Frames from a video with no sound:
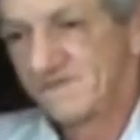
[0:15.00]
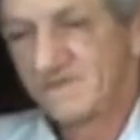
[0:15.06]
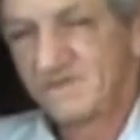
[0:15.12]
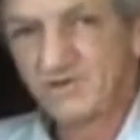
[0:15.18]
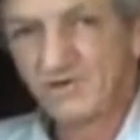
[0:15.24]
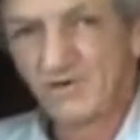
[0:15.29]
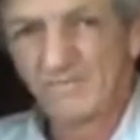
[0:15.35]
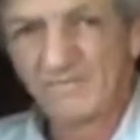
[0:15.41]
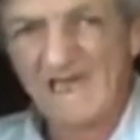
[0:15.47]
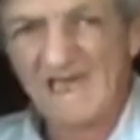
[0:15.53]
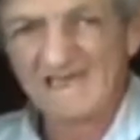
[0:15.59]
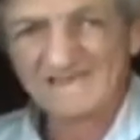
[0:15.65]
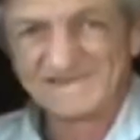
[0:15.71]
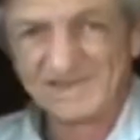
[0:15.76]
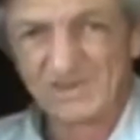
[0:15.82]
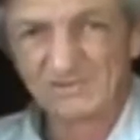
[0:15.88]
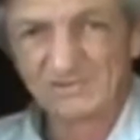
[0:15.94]
E o
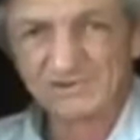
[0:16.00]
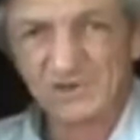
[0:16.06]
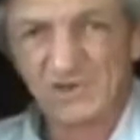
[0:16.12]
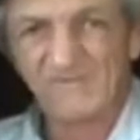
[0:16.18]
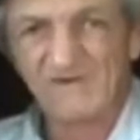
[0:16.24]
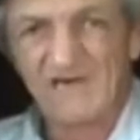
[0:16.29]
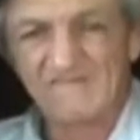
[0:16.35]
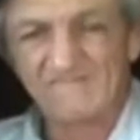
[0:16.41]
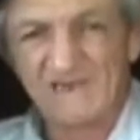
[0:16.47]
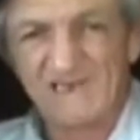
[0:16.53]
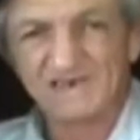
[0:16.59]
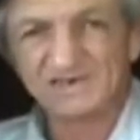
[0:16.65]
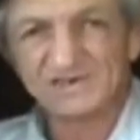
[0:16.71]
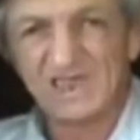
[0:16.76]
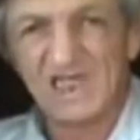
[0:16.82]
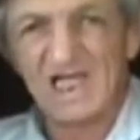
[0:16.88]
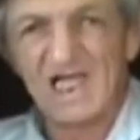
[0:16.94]
Brasil só vai
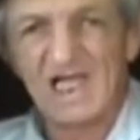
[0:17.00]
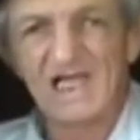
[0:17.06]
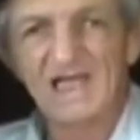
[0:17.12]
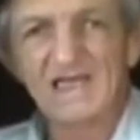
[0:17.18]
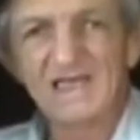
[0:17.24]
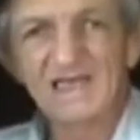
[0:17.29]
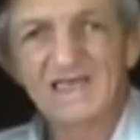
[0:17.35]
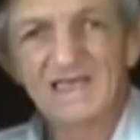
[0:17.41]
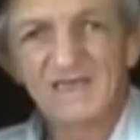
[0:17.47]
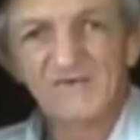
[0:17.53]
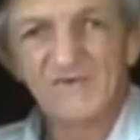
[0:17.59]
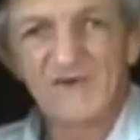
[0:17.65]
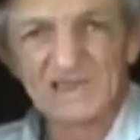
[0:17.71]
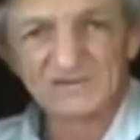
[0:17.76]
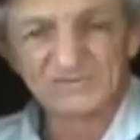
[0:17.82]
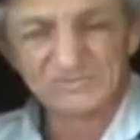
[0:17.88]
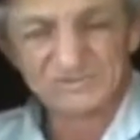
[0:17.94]
prestar
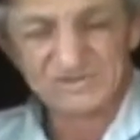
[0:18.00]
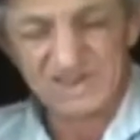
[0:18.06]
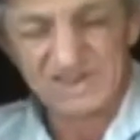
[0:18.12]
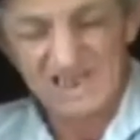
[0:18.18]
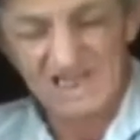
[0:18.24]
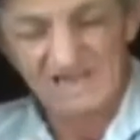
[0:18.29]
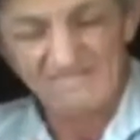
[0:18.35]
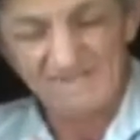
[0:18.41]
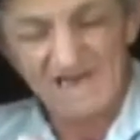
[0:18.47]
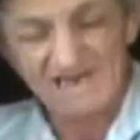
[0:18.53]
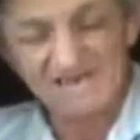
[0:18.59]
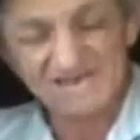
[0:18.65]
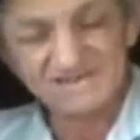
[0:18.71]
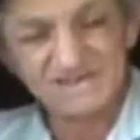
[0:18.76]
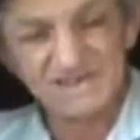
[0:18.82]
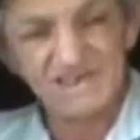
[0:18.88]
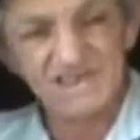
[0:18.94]
quando um dia
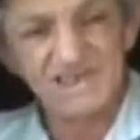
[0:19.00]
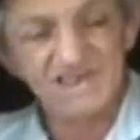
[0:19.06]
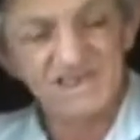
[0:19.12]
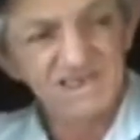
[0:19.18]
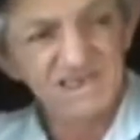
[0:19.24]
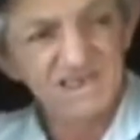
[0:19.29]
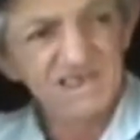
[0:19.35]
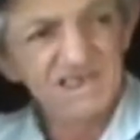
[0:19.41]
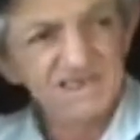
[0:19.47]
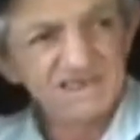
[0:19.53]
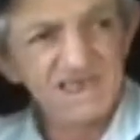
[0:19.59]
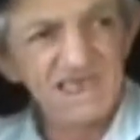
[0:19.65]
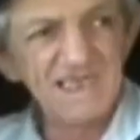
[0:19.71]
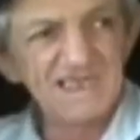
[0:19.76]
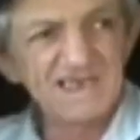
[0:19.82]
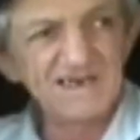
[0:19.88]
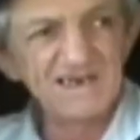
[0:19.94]
aparecer
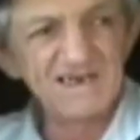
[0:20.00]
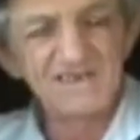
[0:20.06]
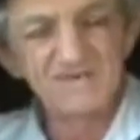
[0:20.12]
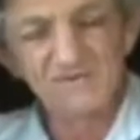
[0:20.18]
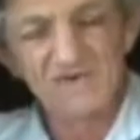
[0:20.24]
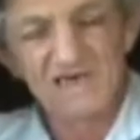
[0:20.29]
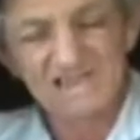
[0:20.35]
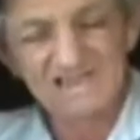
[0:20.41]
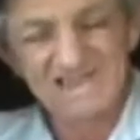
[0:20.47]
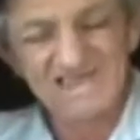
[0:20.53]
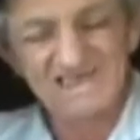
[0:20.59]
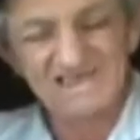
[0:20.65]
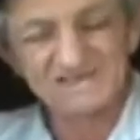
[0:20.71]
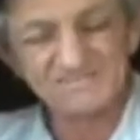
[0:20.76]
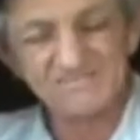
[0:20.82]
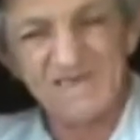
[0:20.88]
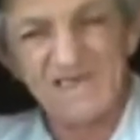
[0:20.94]
quem cria uma
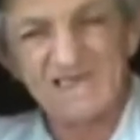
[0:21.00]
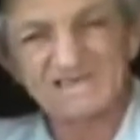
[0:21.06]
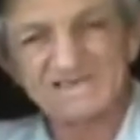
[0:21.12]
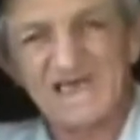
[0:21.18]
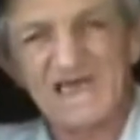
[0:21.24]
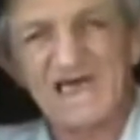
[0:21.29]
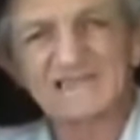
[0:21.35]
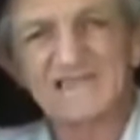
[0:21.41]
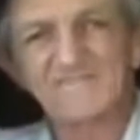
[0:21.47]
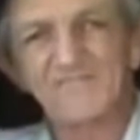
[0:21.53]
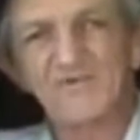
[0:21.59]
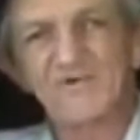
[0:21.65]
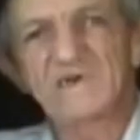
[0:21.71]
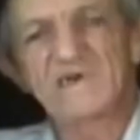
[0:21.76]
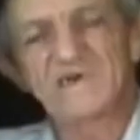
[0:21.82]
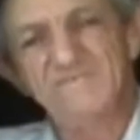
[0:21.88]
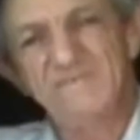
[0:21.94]
lei pesada para
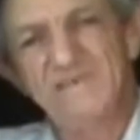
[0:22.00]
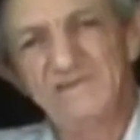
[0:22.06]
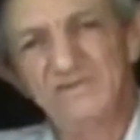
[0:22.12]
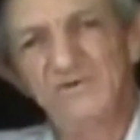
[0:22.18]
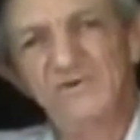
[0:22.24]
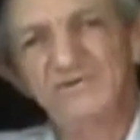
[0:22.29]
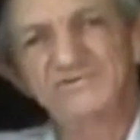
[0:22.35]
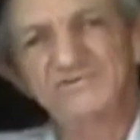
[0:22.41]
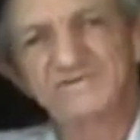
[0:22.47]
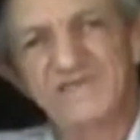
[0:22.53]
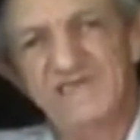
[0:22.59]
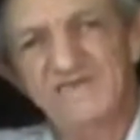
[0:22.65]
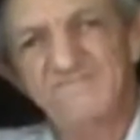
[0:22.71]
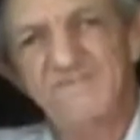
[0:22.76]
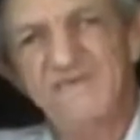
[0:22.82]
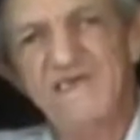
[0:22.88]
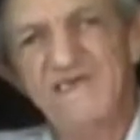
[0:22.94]
o criminoso
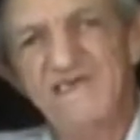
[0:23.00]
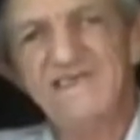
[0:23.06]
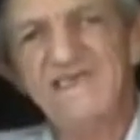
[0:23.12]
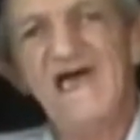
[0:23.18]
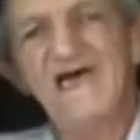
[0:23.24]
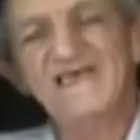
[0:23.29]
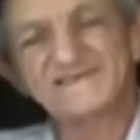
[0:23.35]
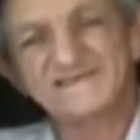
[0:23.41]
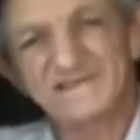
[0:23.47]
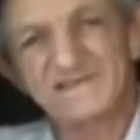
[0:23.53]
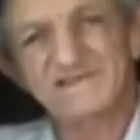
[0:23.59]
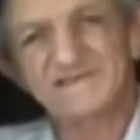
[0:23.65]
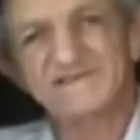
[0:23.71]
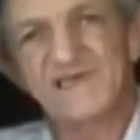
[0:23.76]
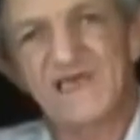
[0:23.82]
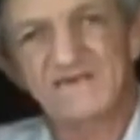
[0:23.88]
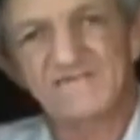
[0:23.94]
temer e assim
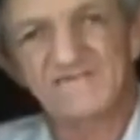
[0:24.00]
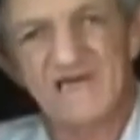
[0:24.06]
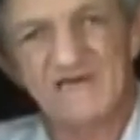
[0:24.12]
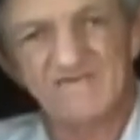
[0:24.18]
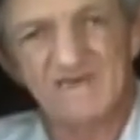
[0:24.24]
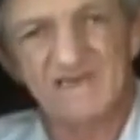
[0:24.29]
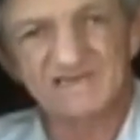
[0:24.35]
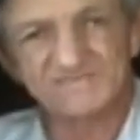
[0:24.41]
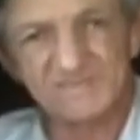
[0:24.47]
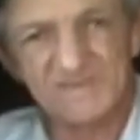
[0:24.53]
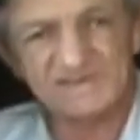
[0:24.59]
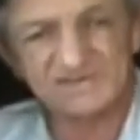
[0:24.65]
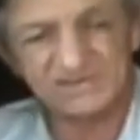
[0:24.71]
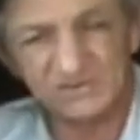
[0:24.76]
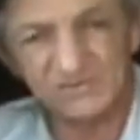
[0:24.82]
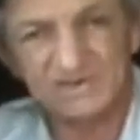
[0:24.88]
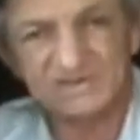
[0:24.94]
salvava as
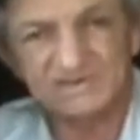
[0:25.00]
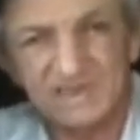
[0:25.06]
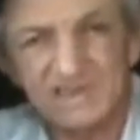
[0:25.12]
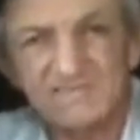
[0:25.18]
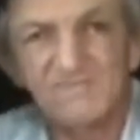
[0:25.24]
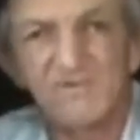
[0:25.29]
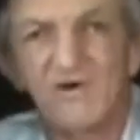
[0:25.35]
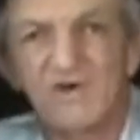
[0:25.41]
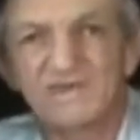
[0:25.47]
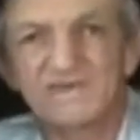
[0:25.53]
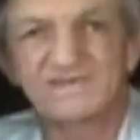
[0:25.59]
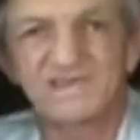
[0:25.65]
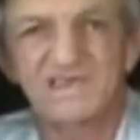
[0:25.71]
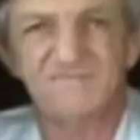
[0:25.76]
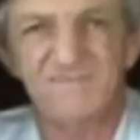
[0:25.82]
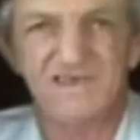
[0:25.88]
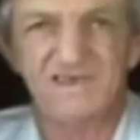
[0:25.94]
pessoas que morrem
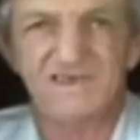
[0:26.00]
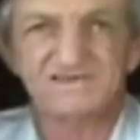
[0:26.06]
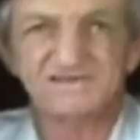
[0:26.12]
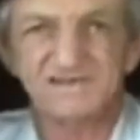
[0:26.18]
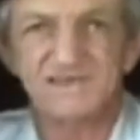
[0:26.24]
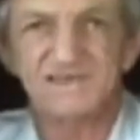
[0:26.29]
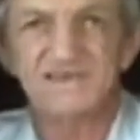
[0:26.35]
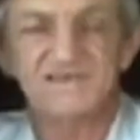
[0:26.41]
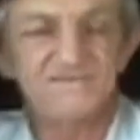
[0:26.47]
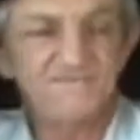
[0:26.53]
sem merecer.